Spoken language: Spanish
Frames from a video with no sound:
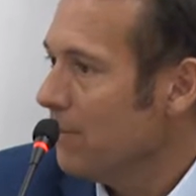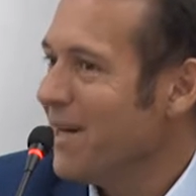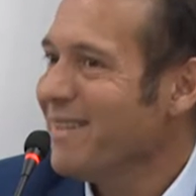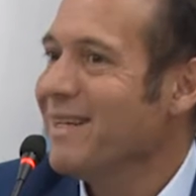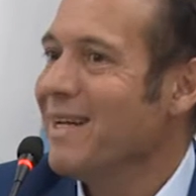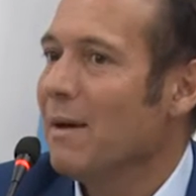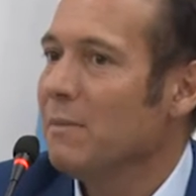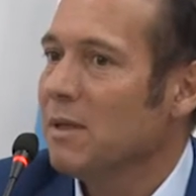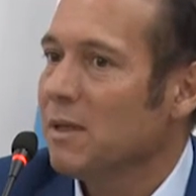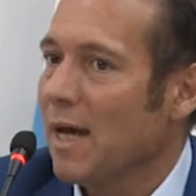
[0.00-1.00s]
Más de la
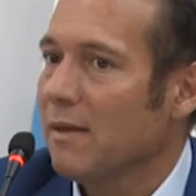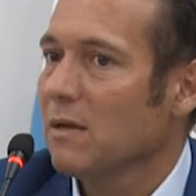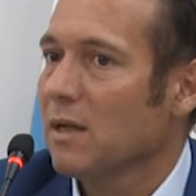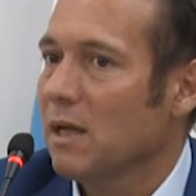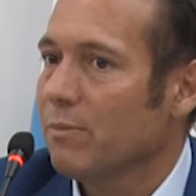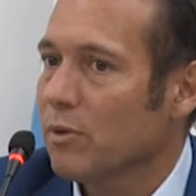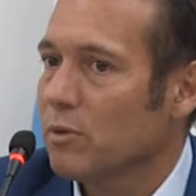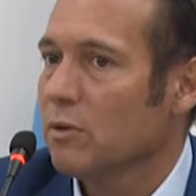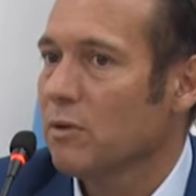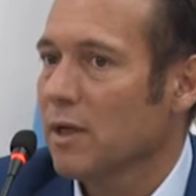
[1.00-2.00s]
mitad de la
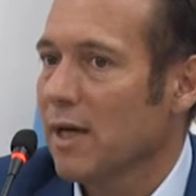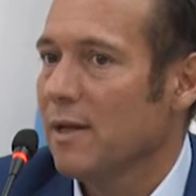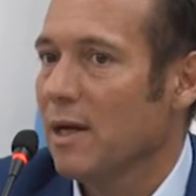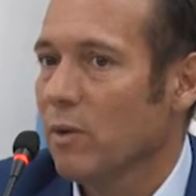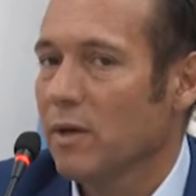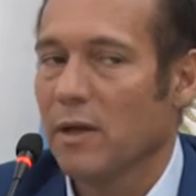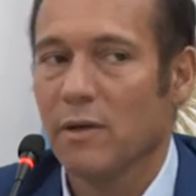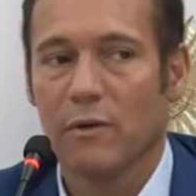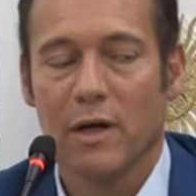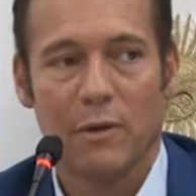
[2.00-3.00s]
producción de gas de la cuenca
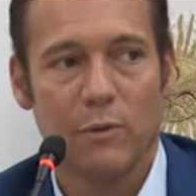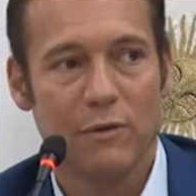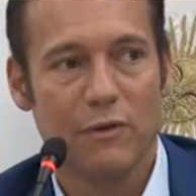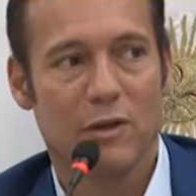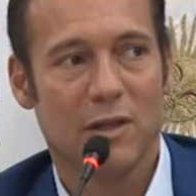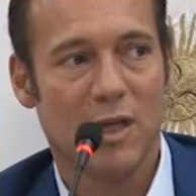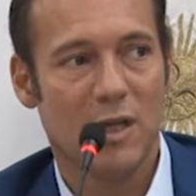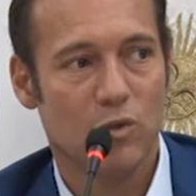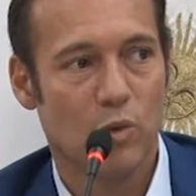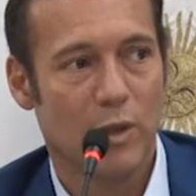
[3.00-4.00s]
hidrocarburífera
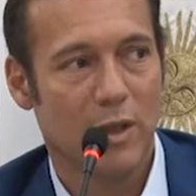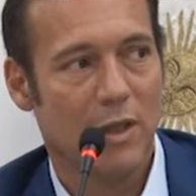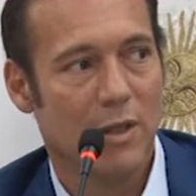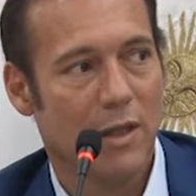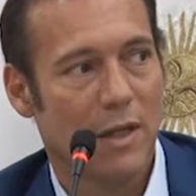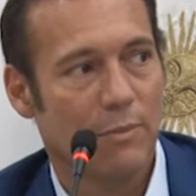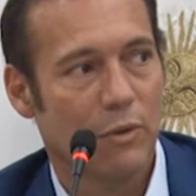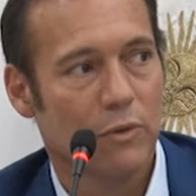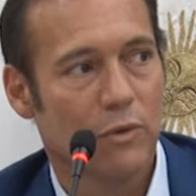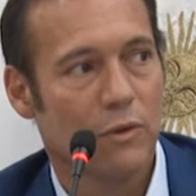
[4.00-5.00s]
tiene su origen en la
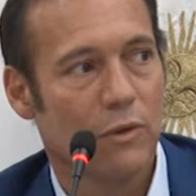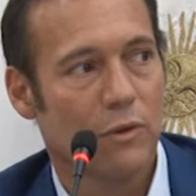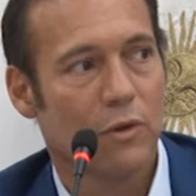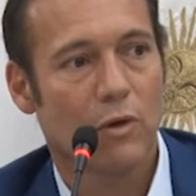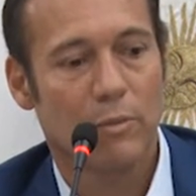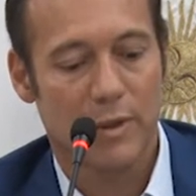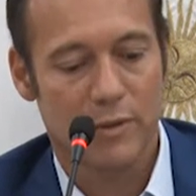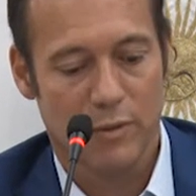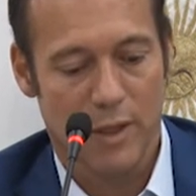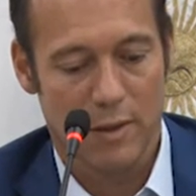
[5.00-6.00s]
producción no
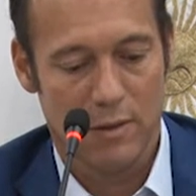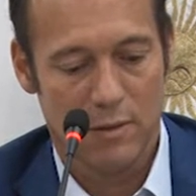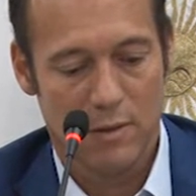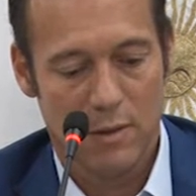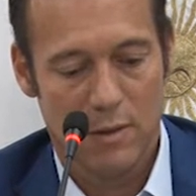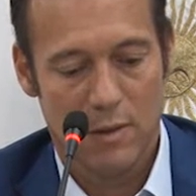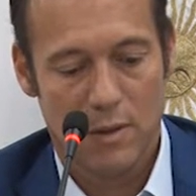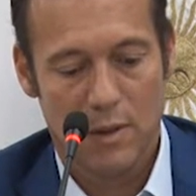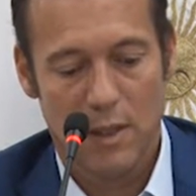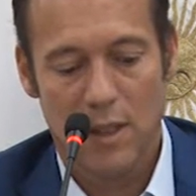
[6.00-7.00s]
convencional.
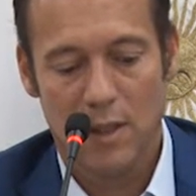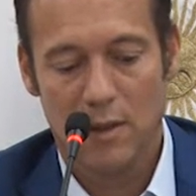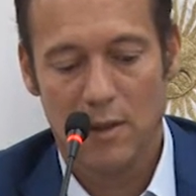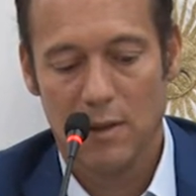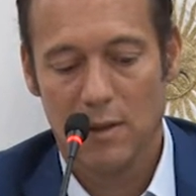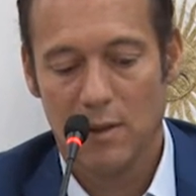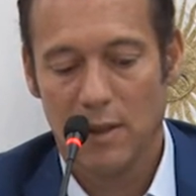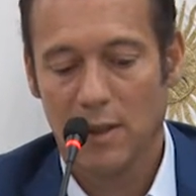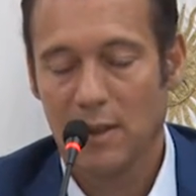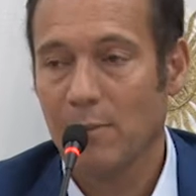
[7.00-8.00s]
Y
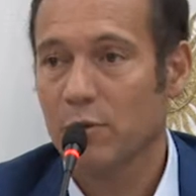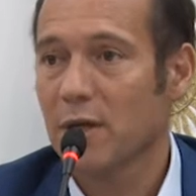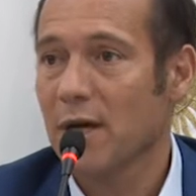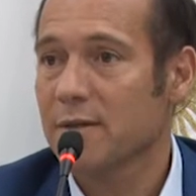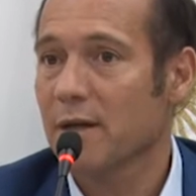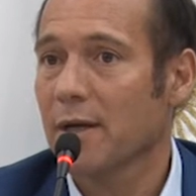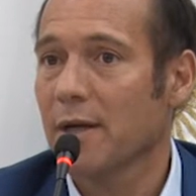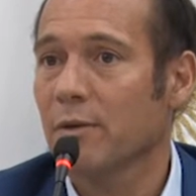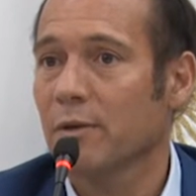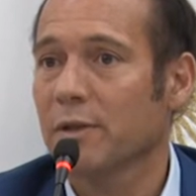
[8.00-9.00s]
estamos
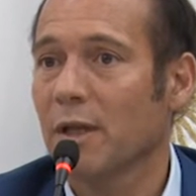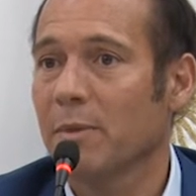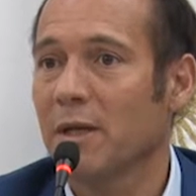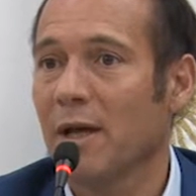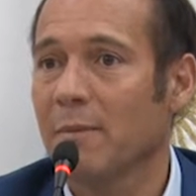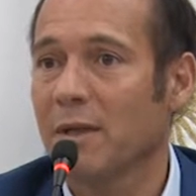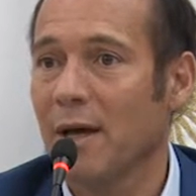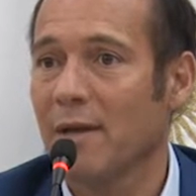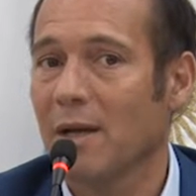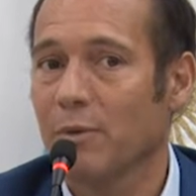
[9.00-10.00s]
acercándonos también a la
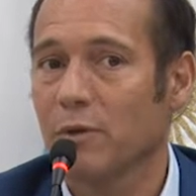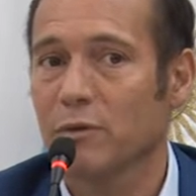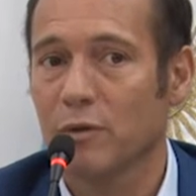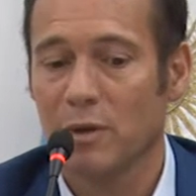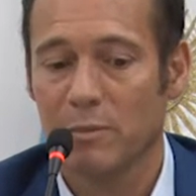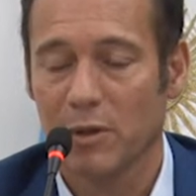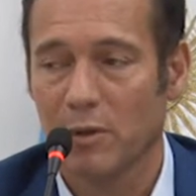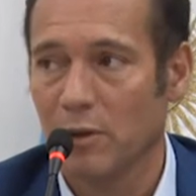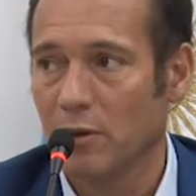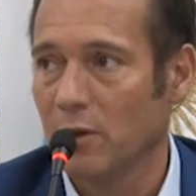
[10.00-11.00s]
mitad de la producción de
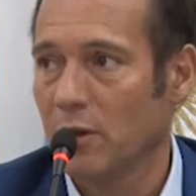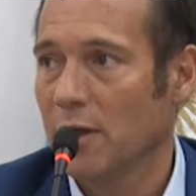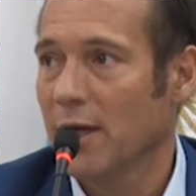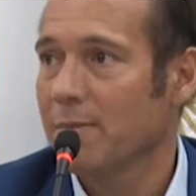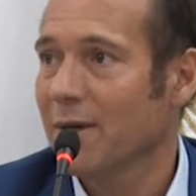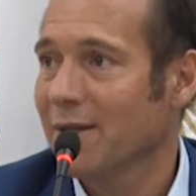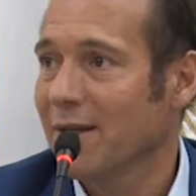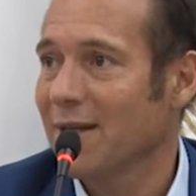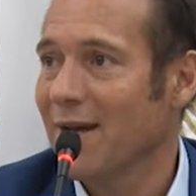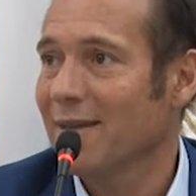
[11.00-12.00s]
petróleo en
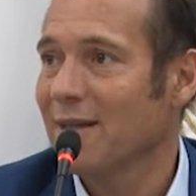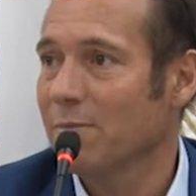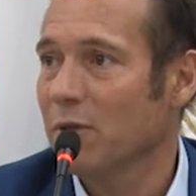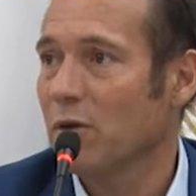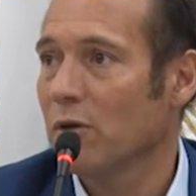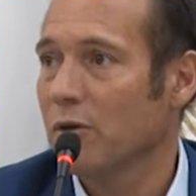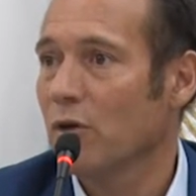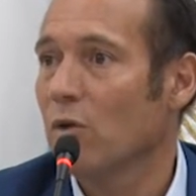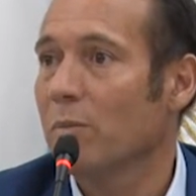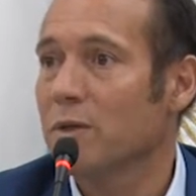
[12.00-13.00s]
materia de petróleo
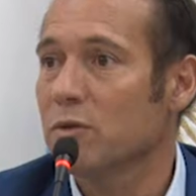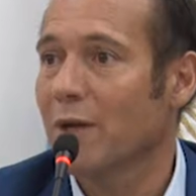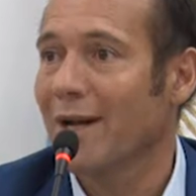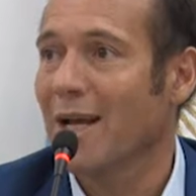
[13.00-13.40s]
no convencional.